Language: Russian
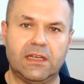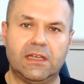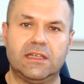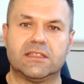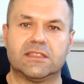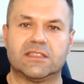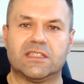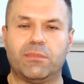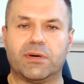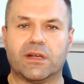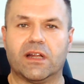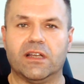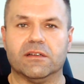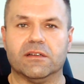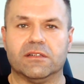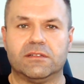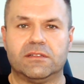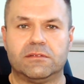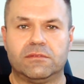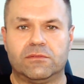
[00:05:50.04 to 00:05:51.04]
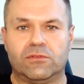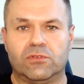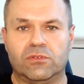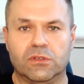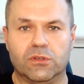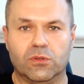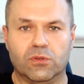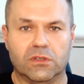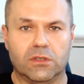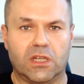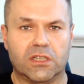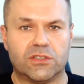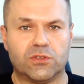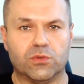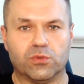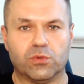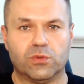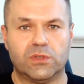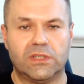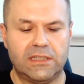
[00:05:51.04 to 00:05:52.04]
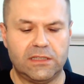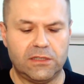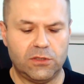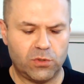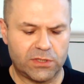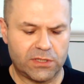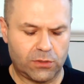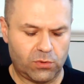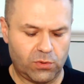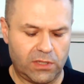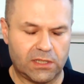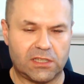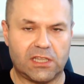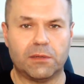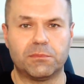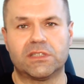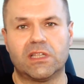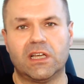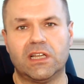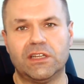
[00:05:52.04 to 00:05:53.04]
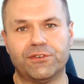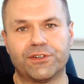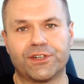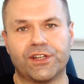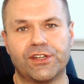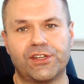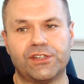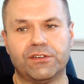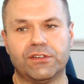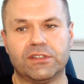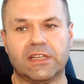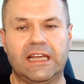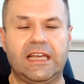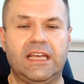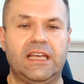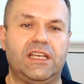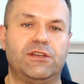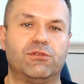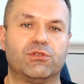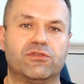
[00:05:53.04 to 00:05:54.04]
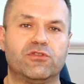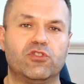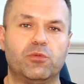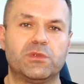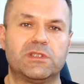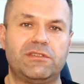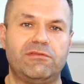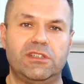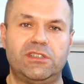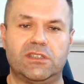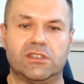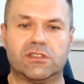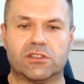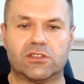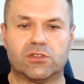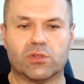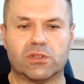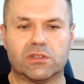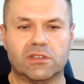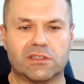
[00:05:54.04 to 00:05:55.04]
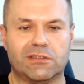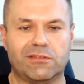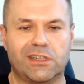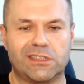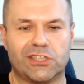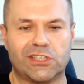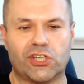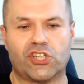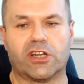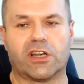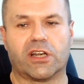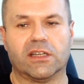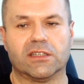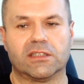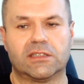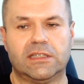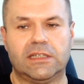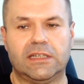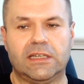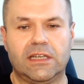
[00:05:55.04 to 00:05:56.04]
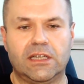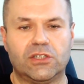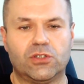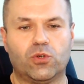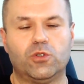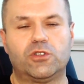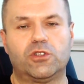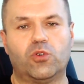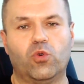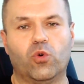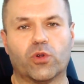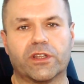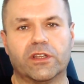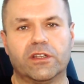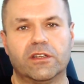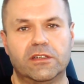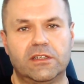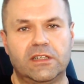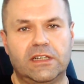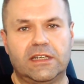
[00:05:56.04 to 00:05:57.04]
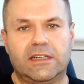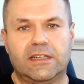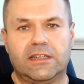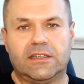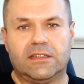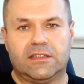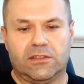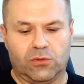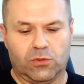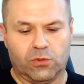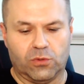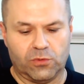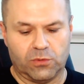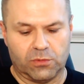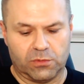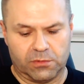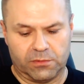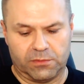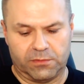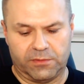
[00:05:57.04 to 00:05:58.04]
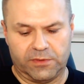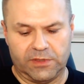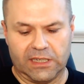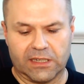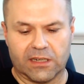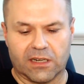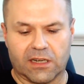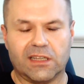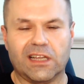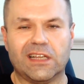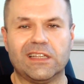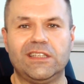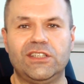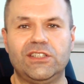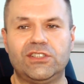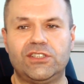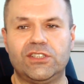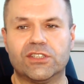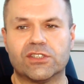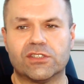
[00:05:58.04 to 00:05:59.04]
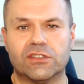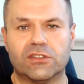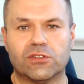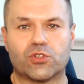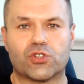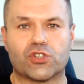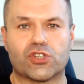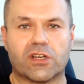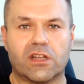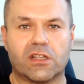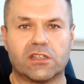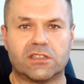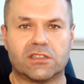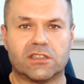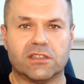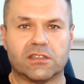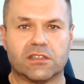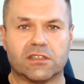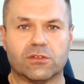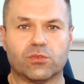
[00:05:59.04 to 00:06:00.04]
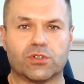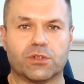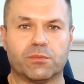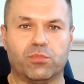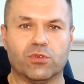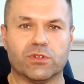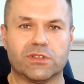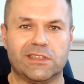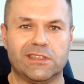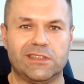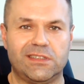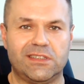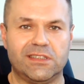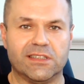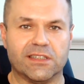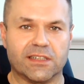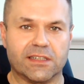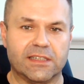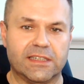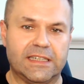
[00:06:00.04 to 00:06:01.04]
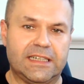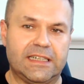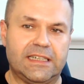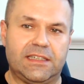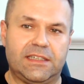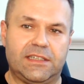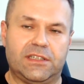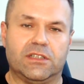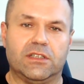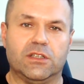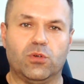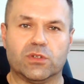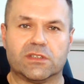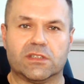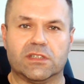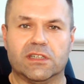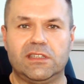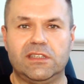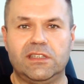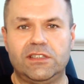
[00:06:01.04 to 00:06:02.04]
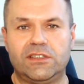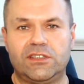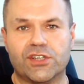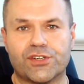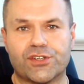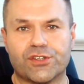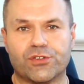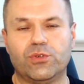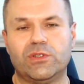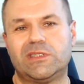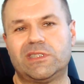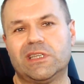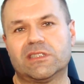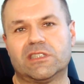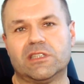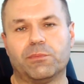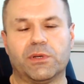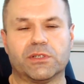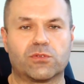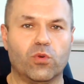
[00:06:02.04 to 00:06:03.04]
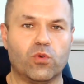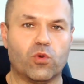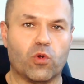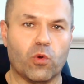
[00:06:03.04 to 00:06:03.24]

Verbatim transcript: забрали лозу туда, лозу туда, там стали выращивать. И вот в новом свете этот сорт называется шираз. То есть корни у, винограда одни и те же. То есть шираз это уже после сиры. Лозы одни и те же, но, естественно, поскольку